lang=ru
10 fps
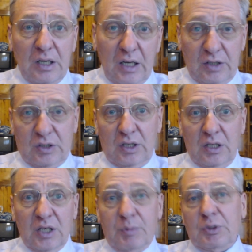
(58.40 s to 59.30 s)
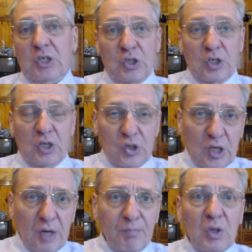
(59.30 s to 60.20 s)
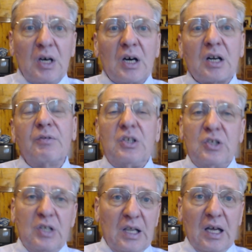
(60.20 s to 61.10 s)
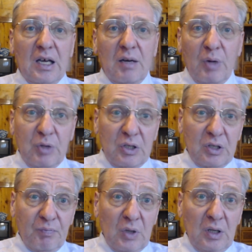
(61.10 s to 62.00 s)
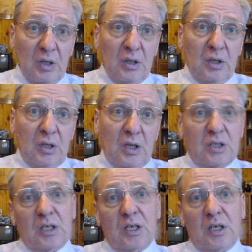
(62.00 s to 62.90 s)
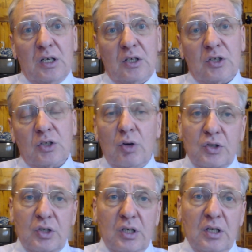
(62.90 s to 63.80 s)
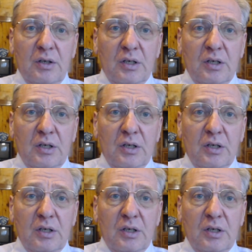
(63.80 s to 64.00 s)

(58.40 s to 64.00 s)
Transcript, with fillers: эта гипотетическая ничья равносильно победе. Эта ситуация